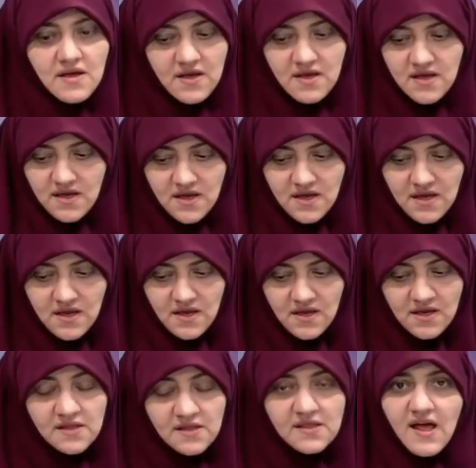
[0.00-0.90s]

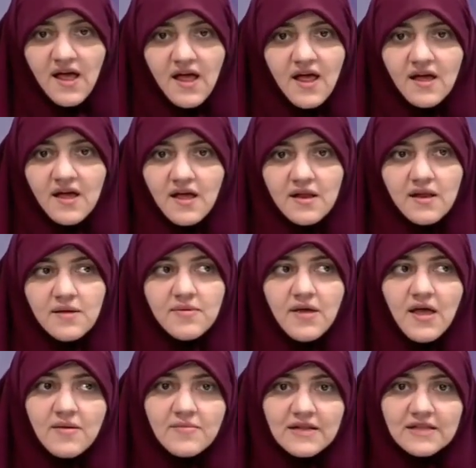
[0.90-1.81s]
إيه، انتهى كان
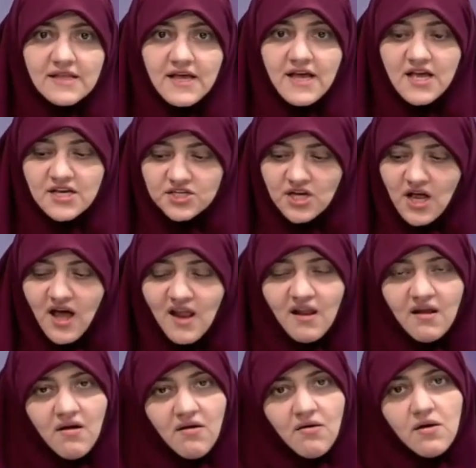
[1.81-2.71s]
بها ما انتهاش
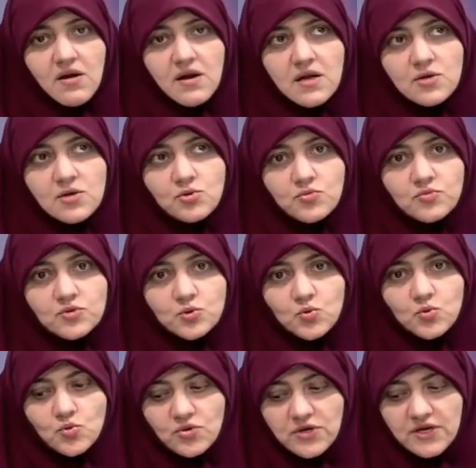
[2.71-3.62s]
على الاقل انتوا
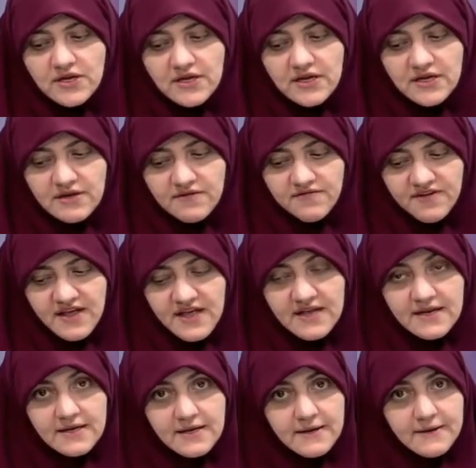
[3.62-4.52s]
بتقولوا
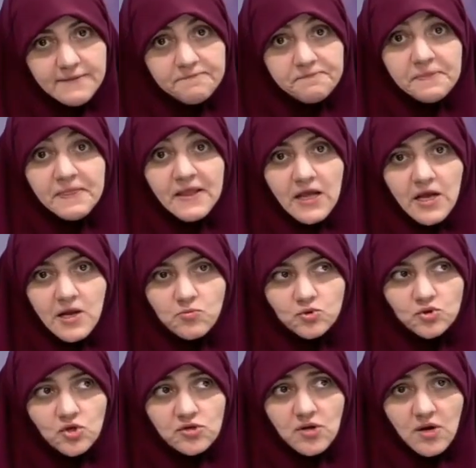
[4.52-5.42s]
للفئه
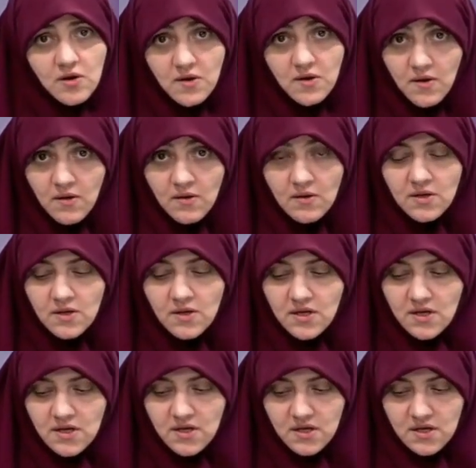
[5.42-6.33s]
المتضرره
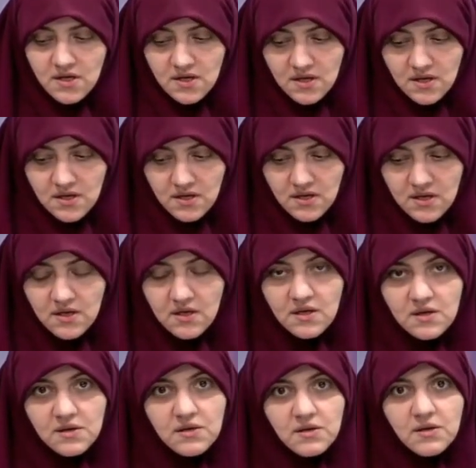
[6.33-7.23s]

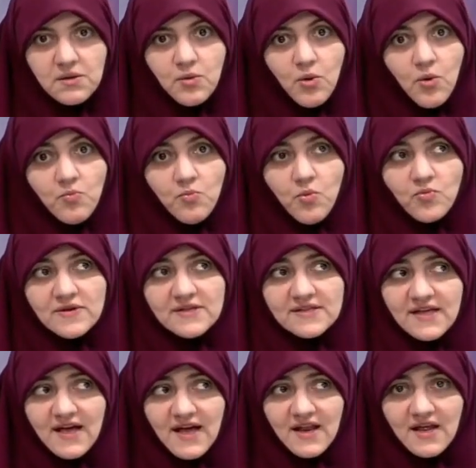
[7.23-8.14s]
إيه، الام
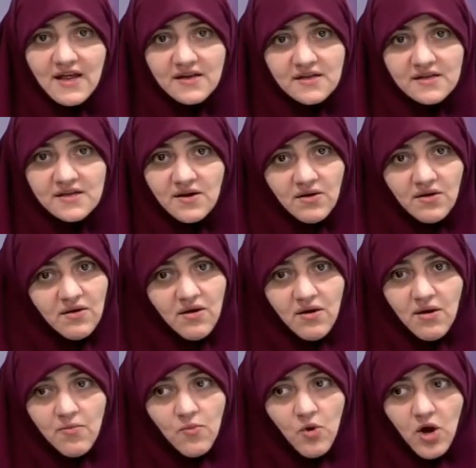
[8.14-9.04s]
وبنتها لان دي
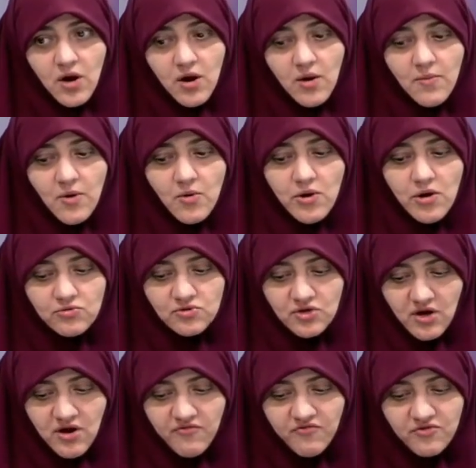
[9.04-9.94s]
علاقه محرمه ولو
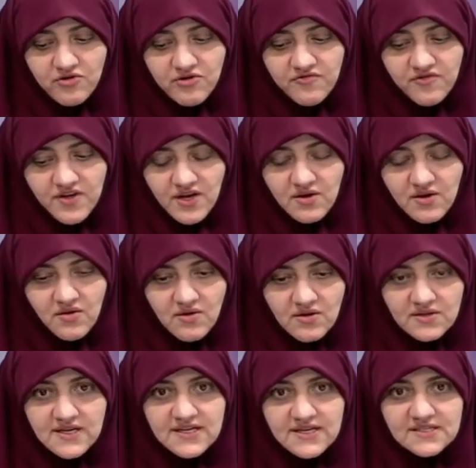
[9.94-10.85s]
تعرفوا ان في
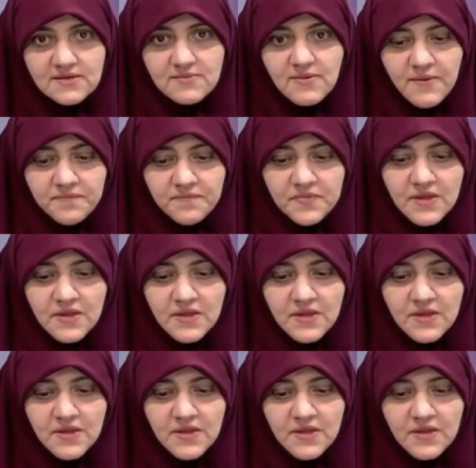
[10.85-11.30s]
علاقات قاسمه